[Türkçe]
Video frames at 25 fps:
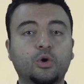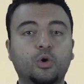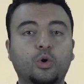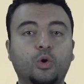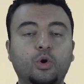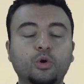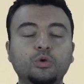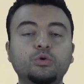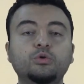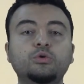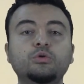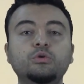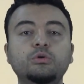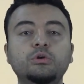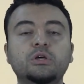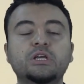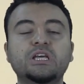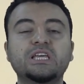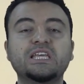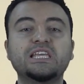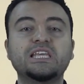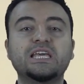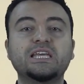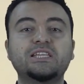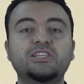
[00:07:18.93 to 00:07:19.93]
Onu
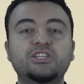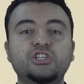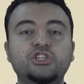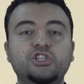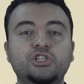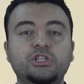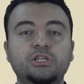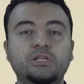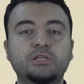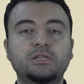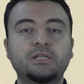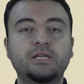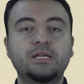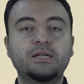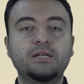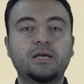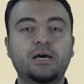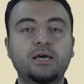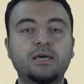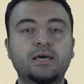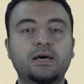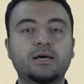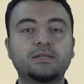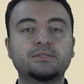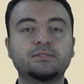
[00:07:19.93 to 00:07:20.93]
yetişkinlerin
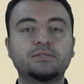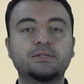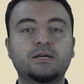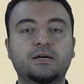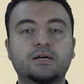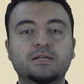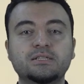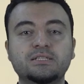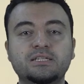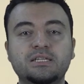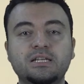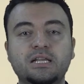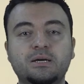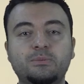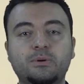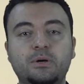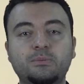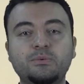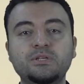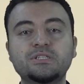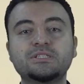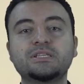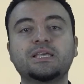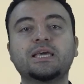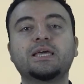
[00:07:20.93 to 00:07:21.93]
hayatını hazırlamamız